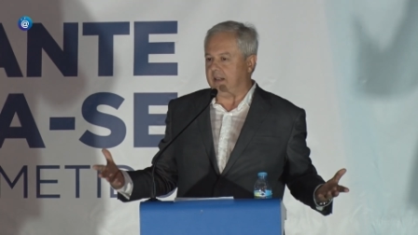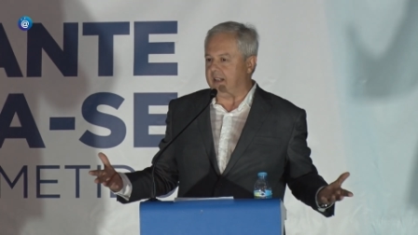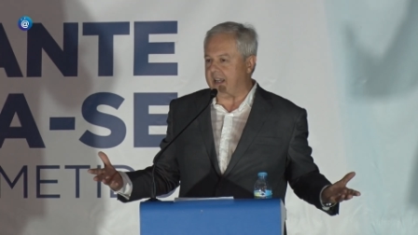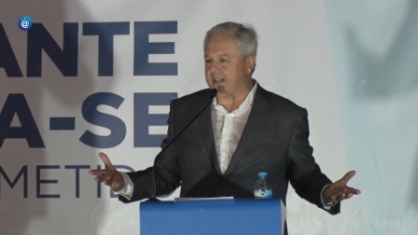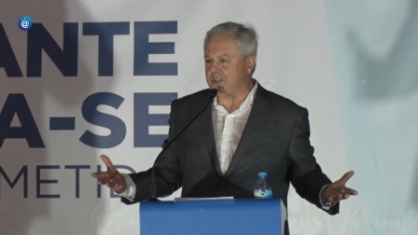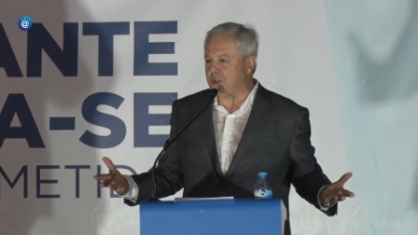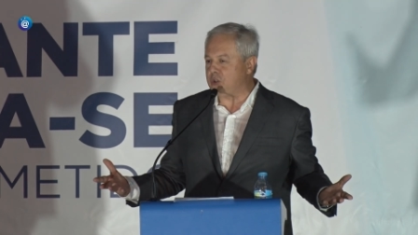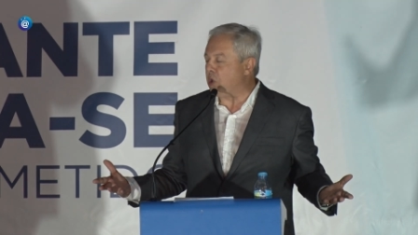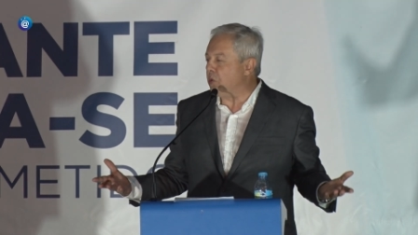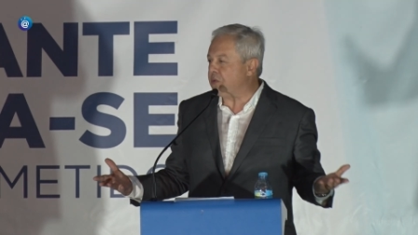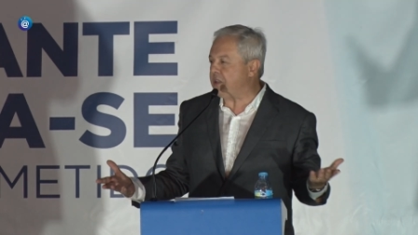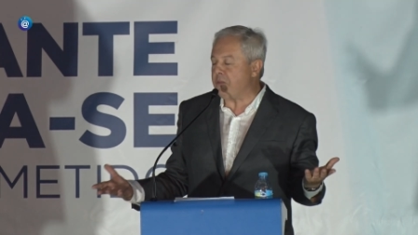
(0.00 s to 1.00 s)
Aliás, eu
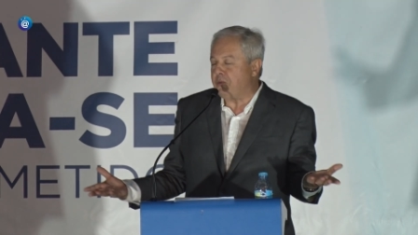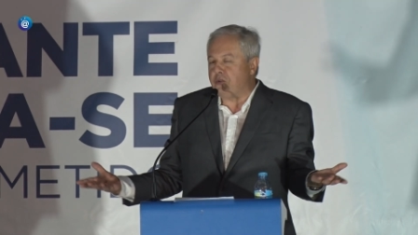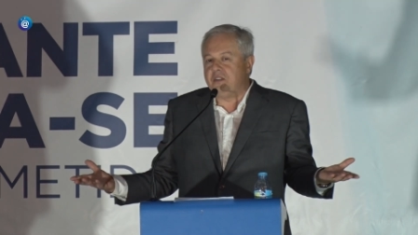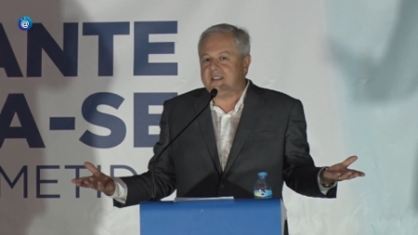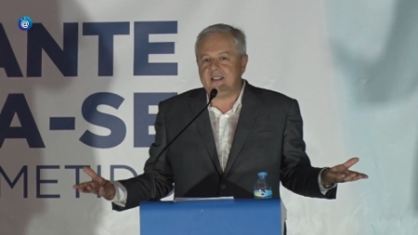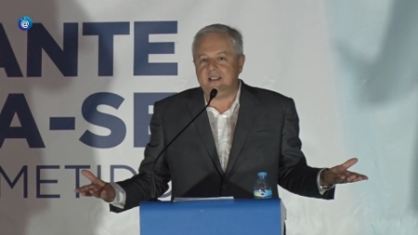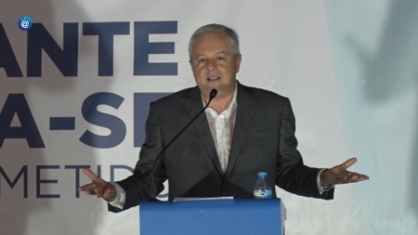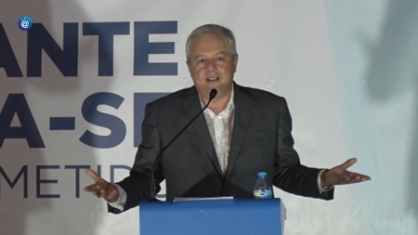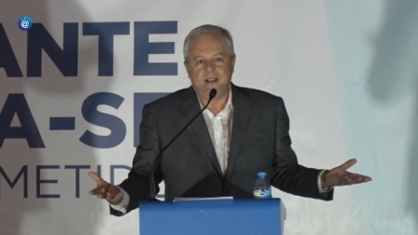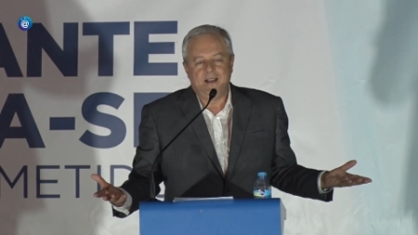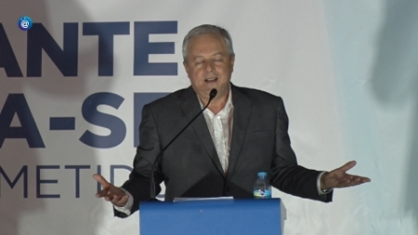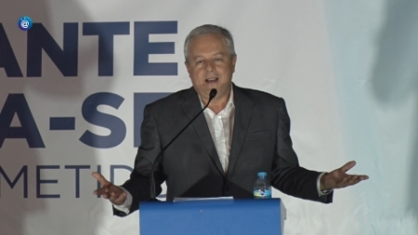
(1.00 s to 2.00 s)
só sempre conheci